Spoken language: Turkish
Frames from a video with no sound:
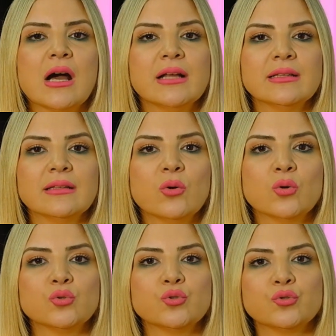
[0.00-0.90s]
halinde
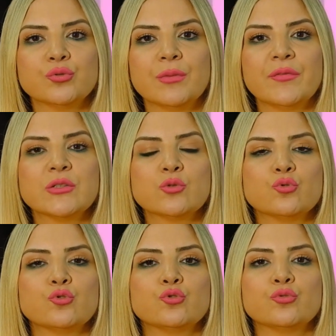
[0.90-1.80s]
konuşturma ve
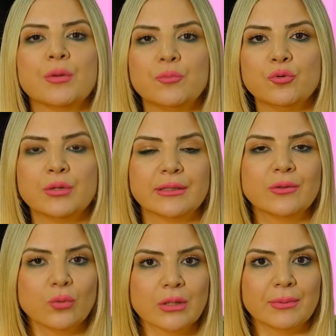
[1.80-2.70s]
soruşturma büyüleri
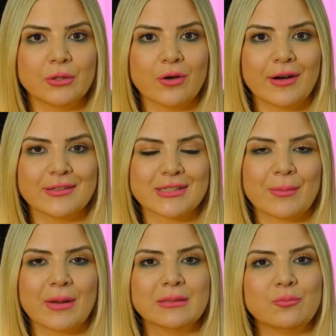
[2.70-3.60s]
de olabiliyor aynı
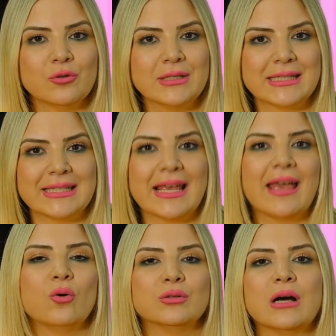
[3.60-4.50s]
zamanda
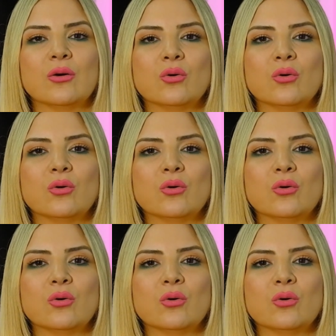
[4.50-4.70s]
polisiye olan